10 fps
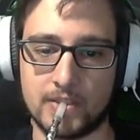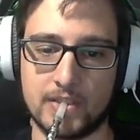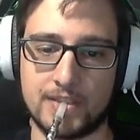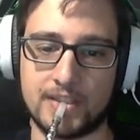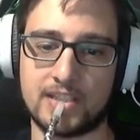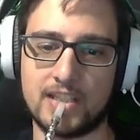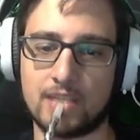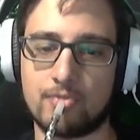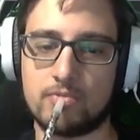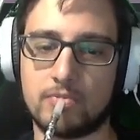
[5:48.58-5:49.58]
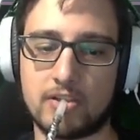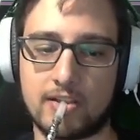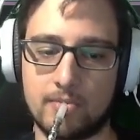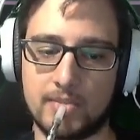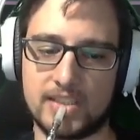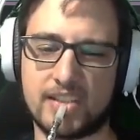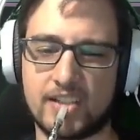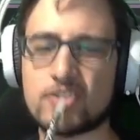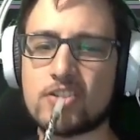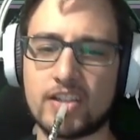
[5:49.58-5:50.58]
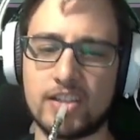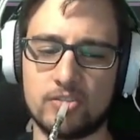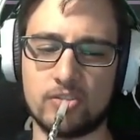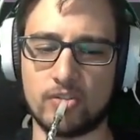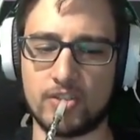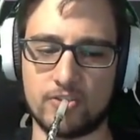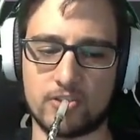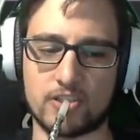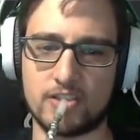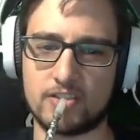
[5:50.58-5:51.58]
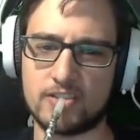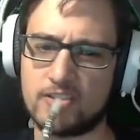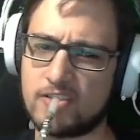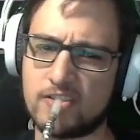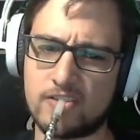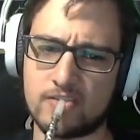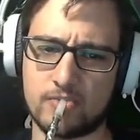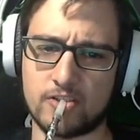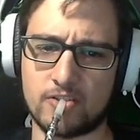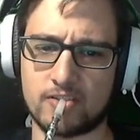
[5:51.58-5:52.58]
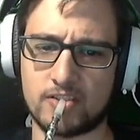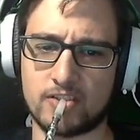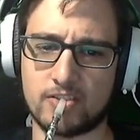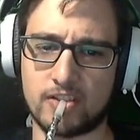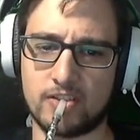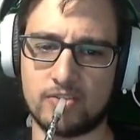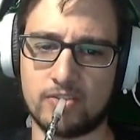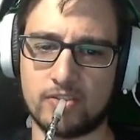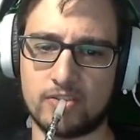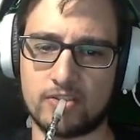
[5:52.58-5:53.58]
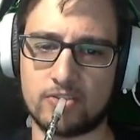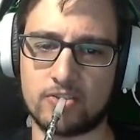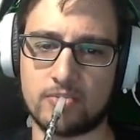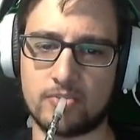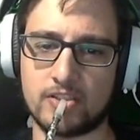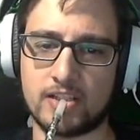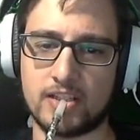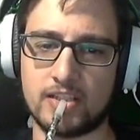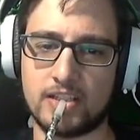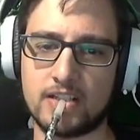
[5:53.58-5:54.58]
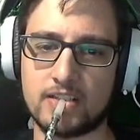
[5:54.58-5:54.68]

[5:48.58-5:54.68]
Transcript: Y así lo hacemos un poco a la competencia. Que no se lo queden todos ellos. Que no, no, no es bueno que se lo queden todos ellos. Esto se podría quitar.